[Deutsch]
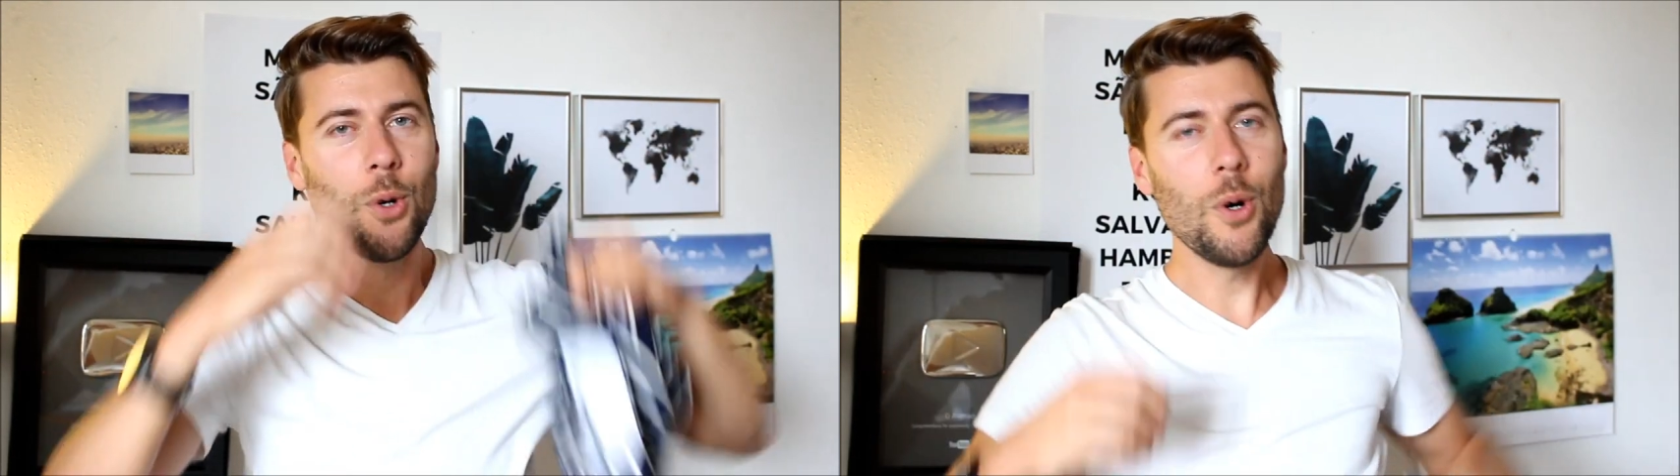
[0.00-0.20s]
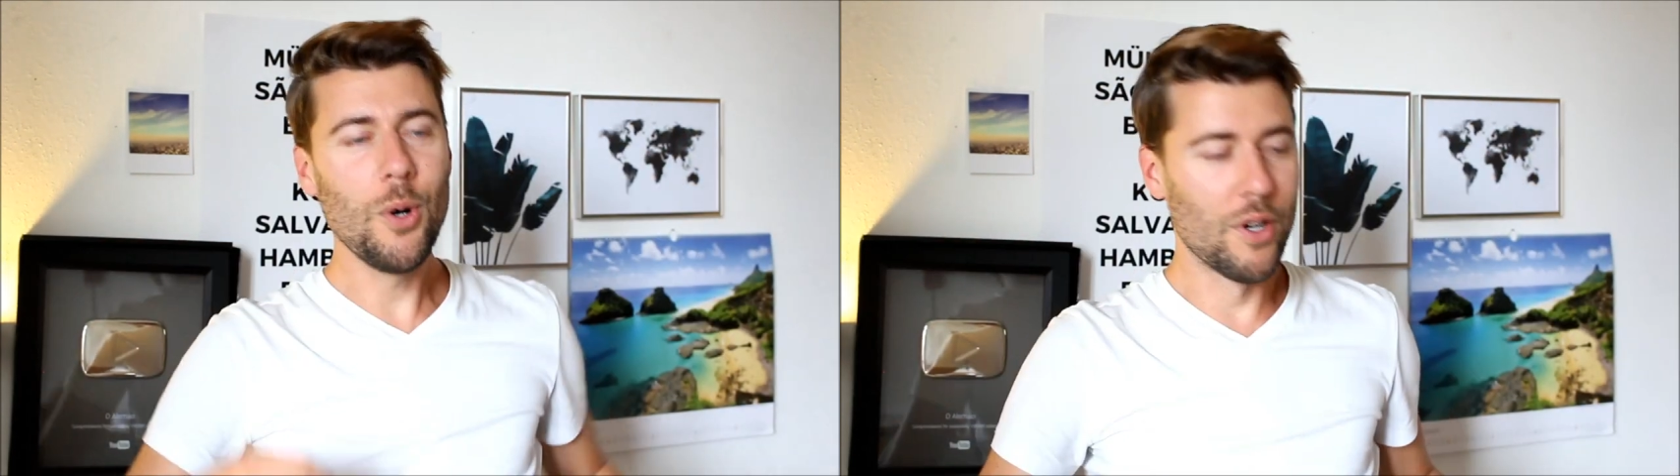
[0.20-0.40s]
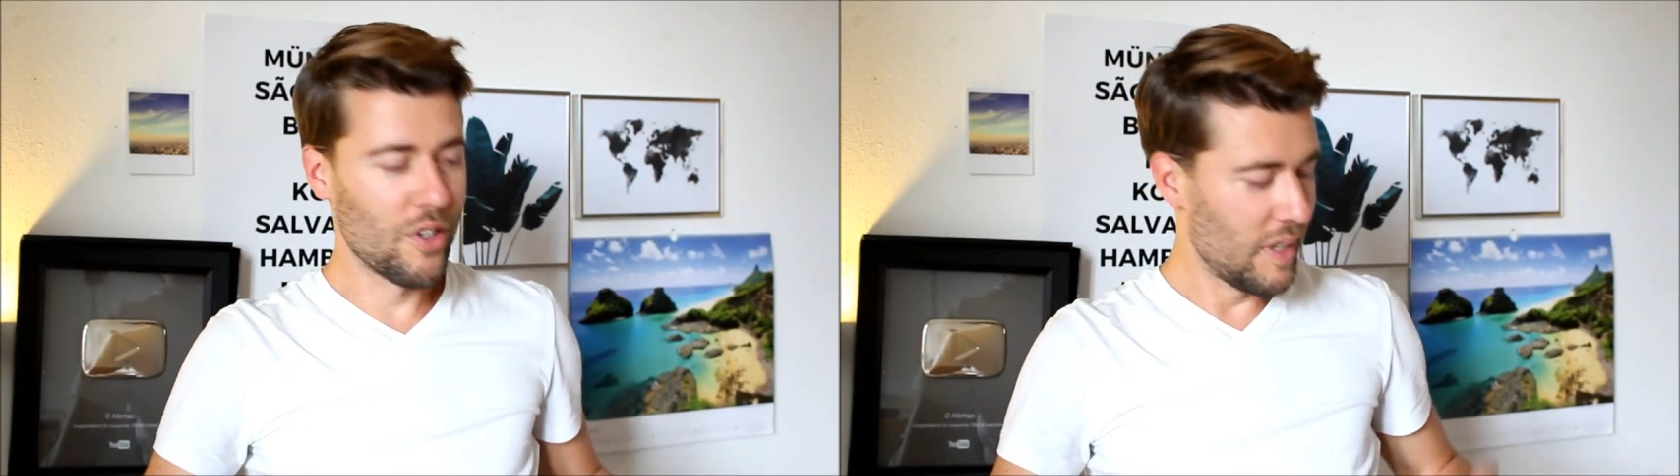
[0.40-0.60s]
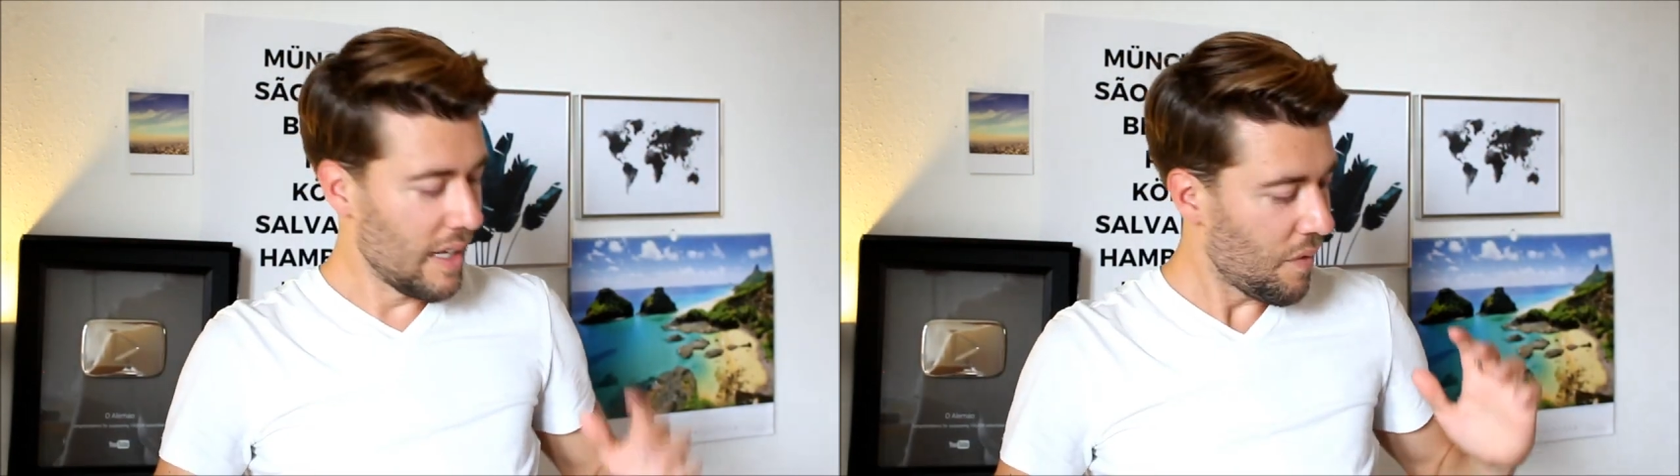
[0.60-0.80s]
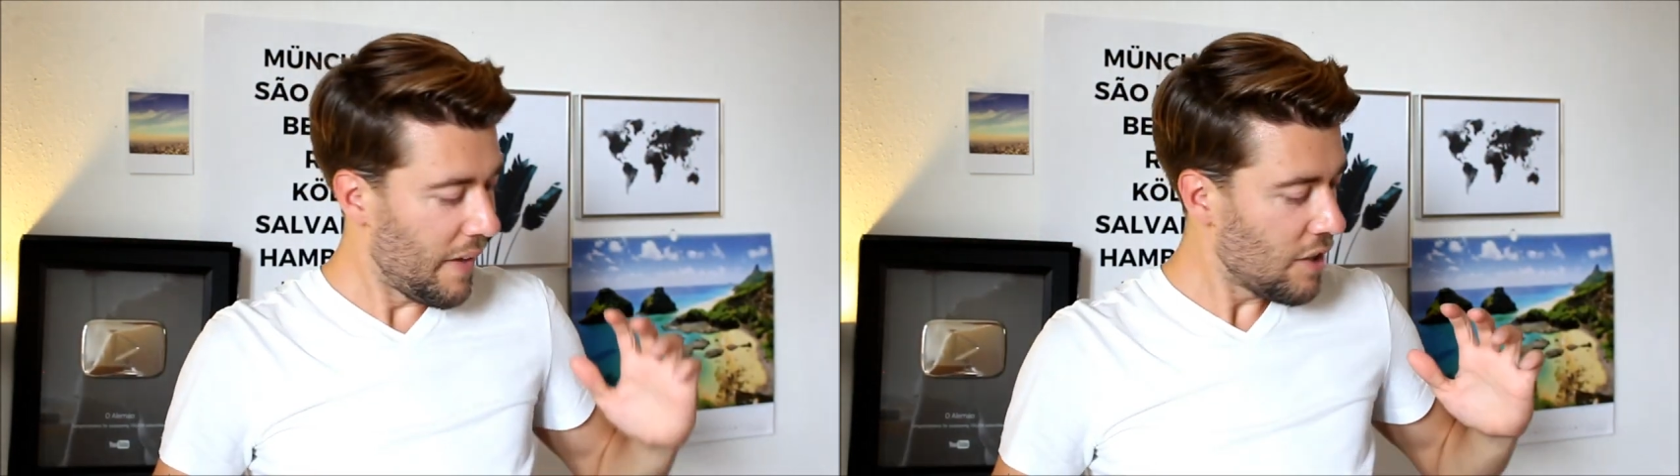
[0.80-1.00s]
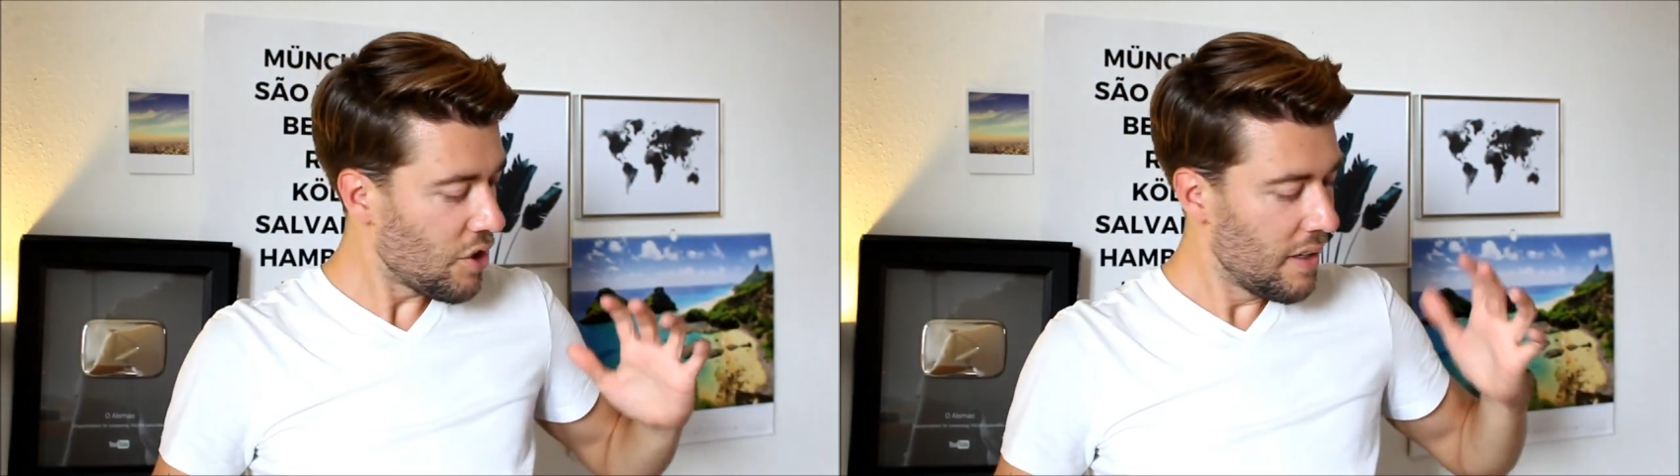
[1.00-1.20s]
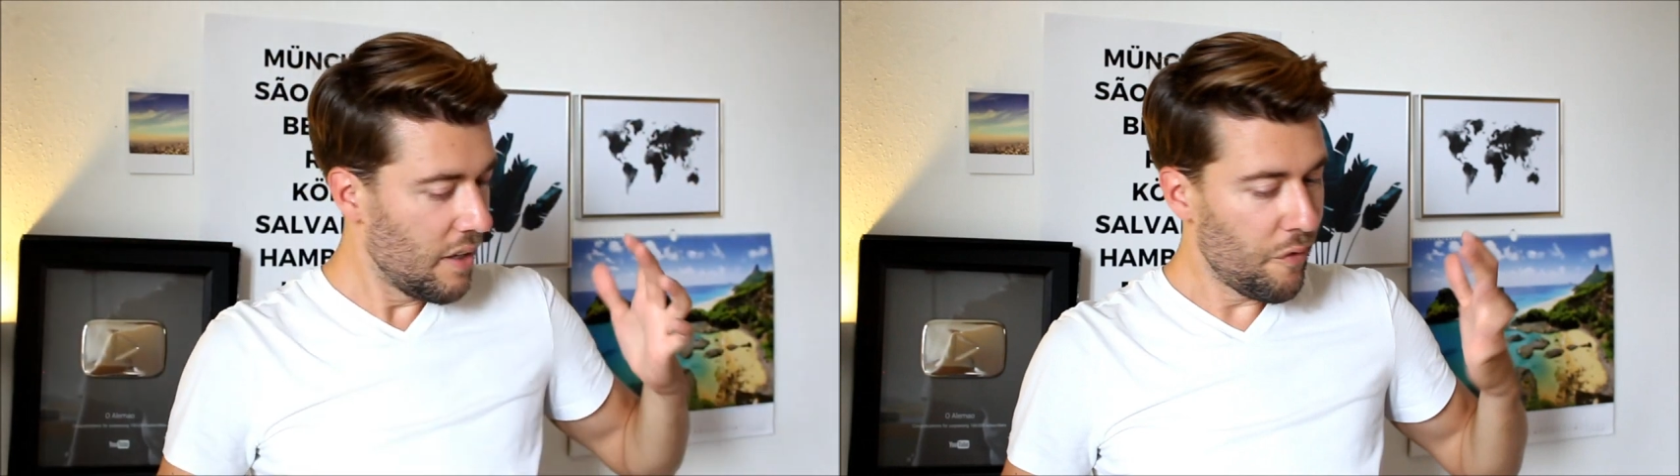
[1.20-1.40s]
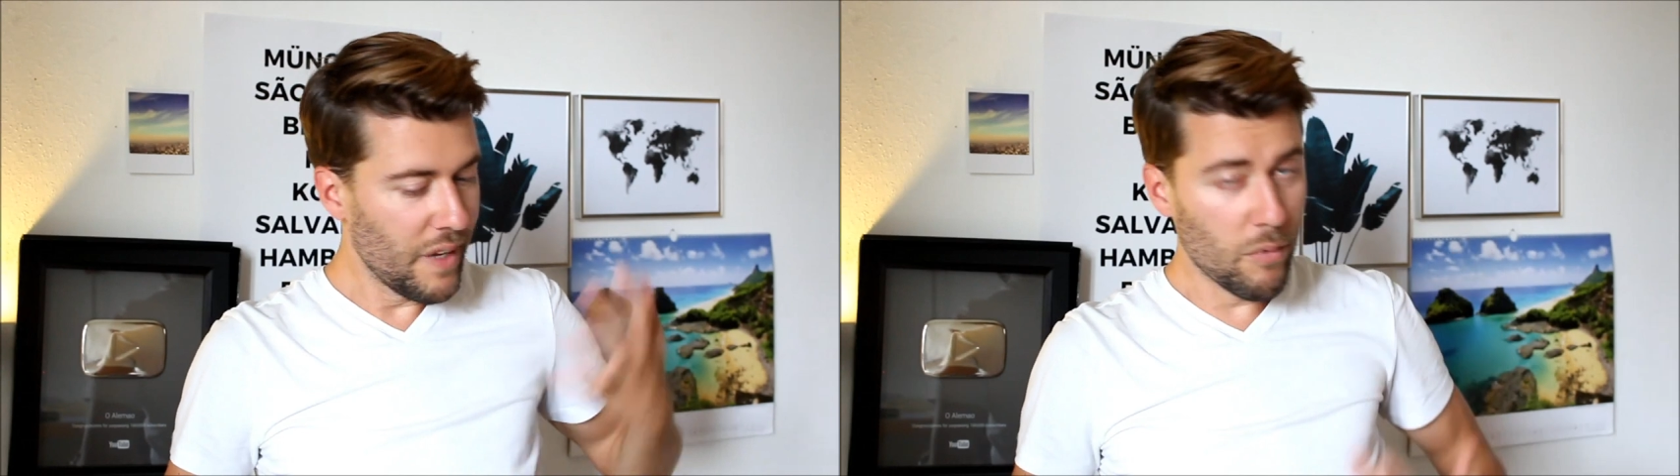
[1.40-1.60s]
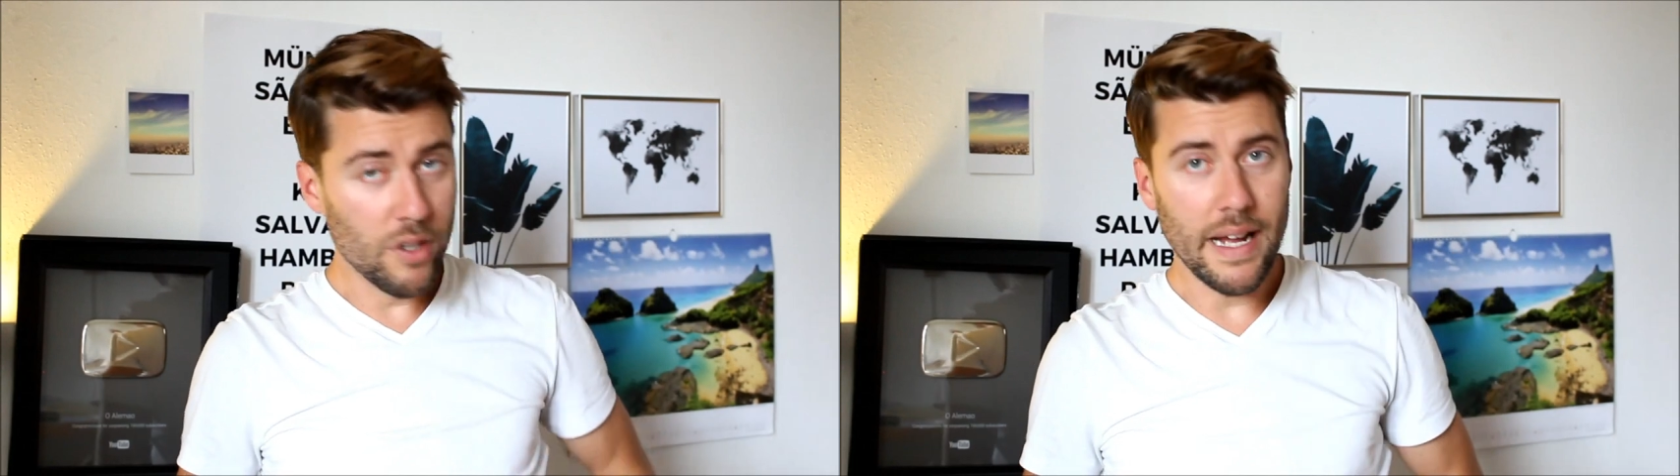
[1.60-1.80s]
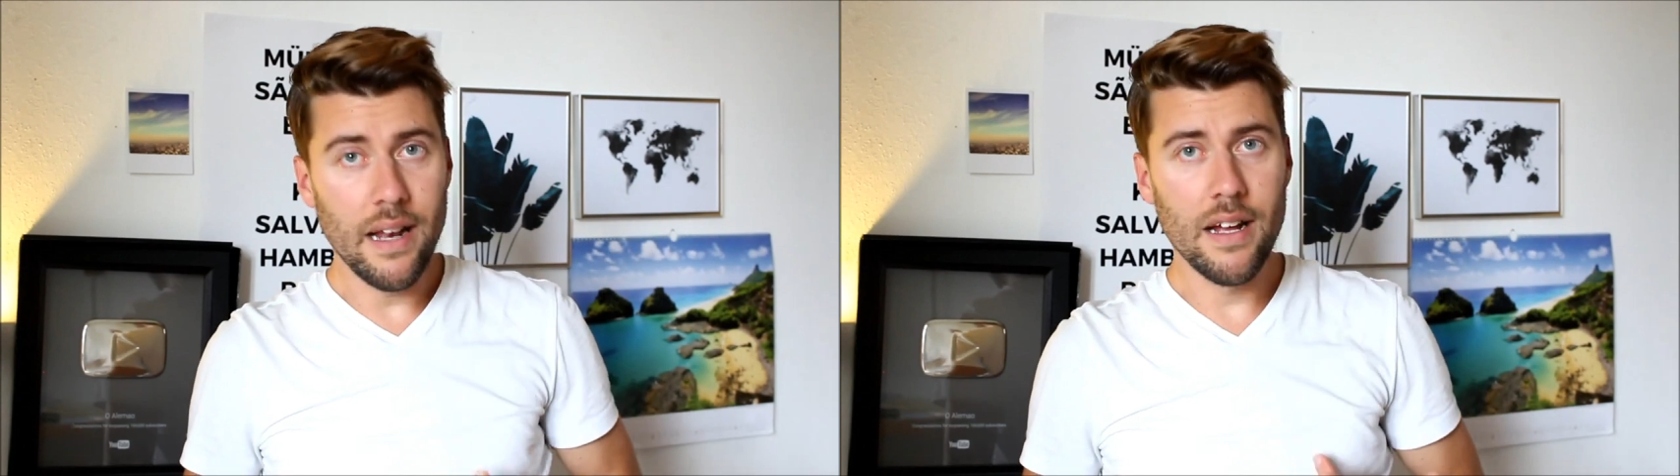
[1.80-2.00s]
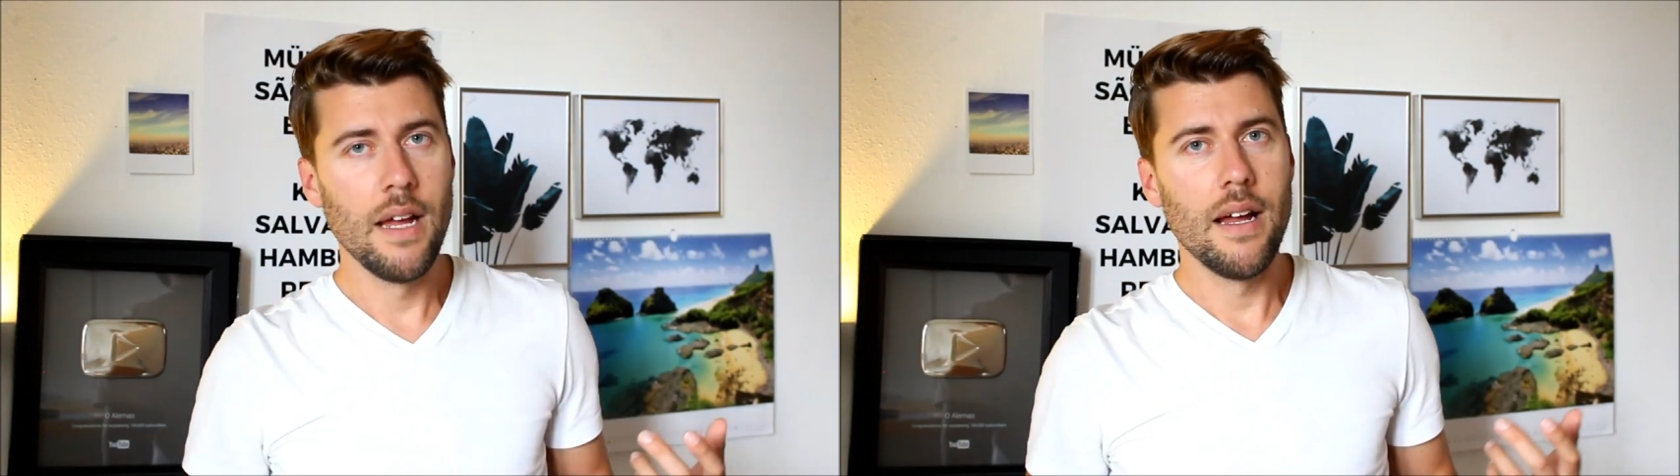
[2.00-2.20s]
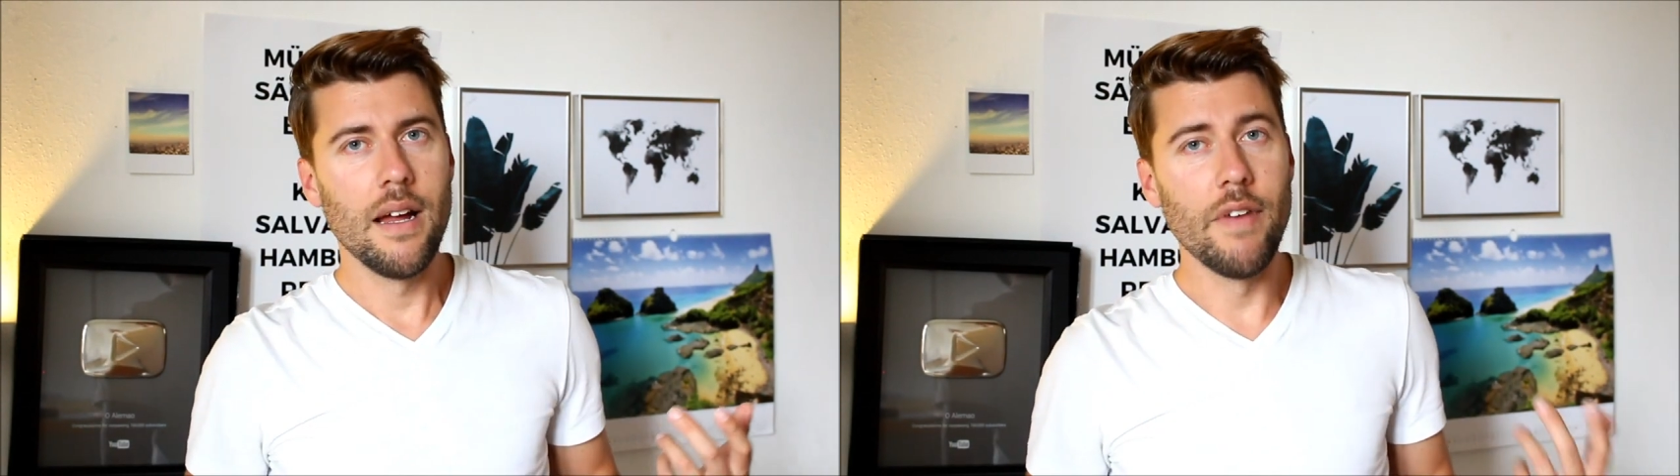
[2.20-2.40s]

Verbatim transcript: Gut, das waren schon die vier Modelle.